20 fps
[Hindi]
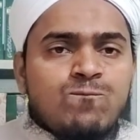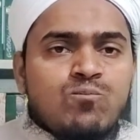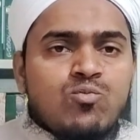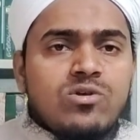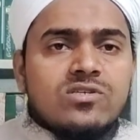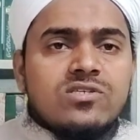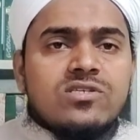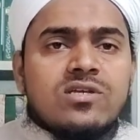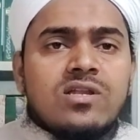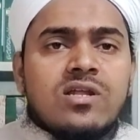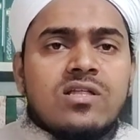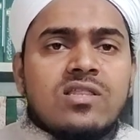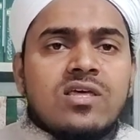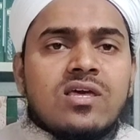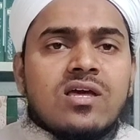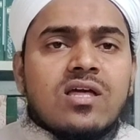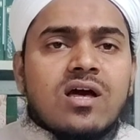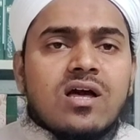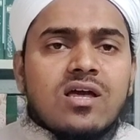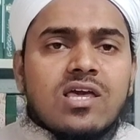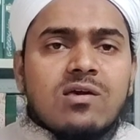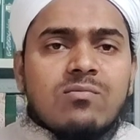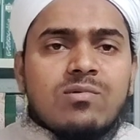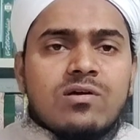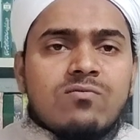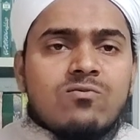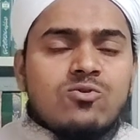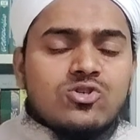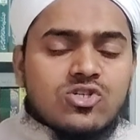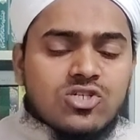किसी ने देखा कि
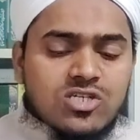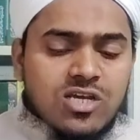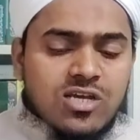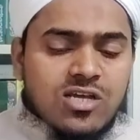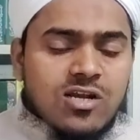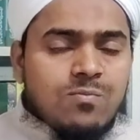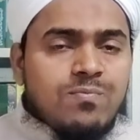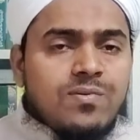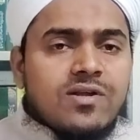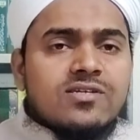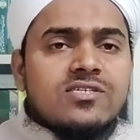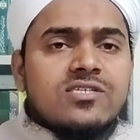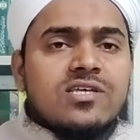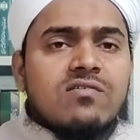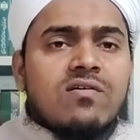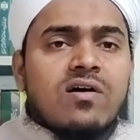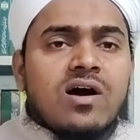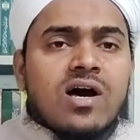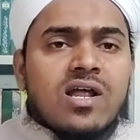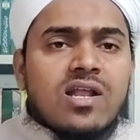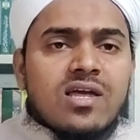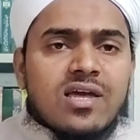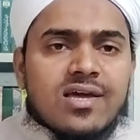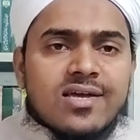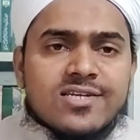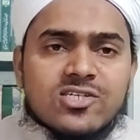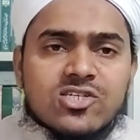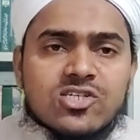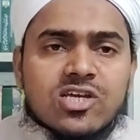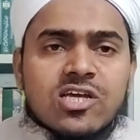भाई वो शेर पर सवार
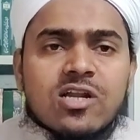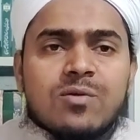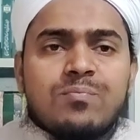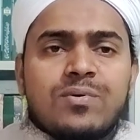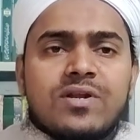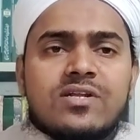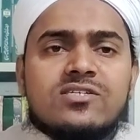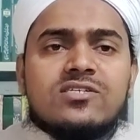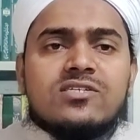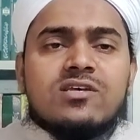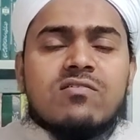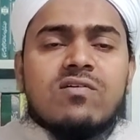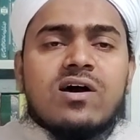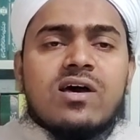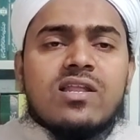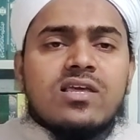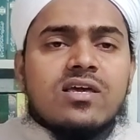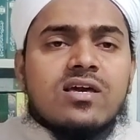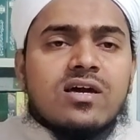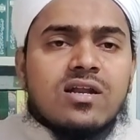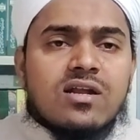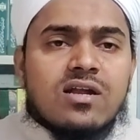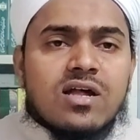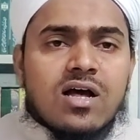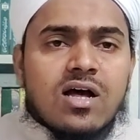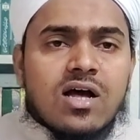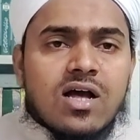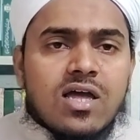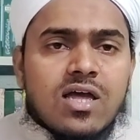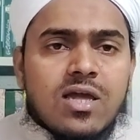है शेर पर सवारी कर
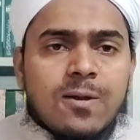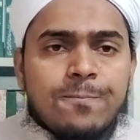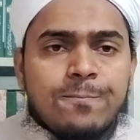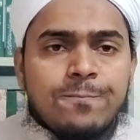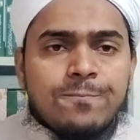रहा है